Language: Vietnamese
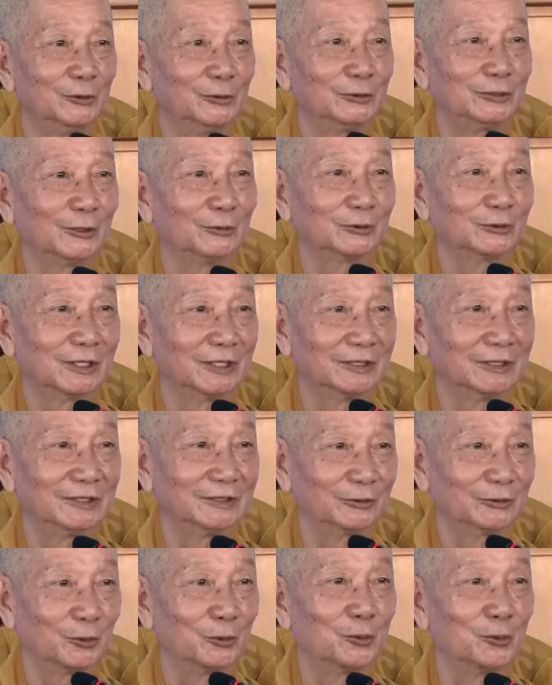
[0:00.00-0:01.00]
núi Châu
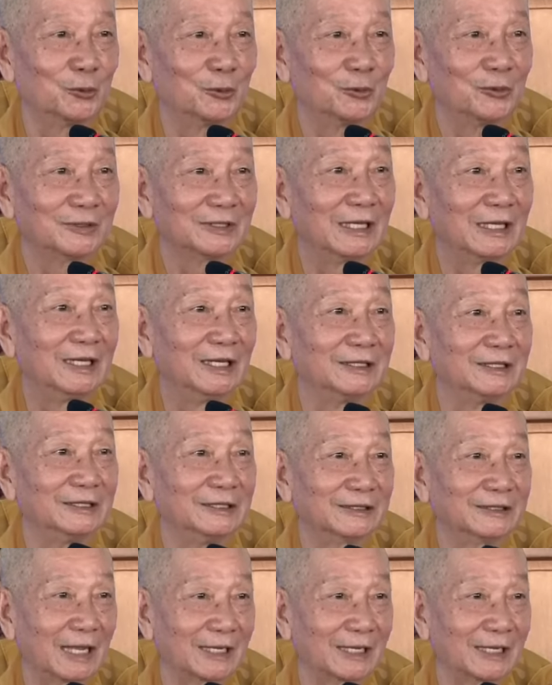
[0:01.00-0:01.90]
Thới tu. Đây là người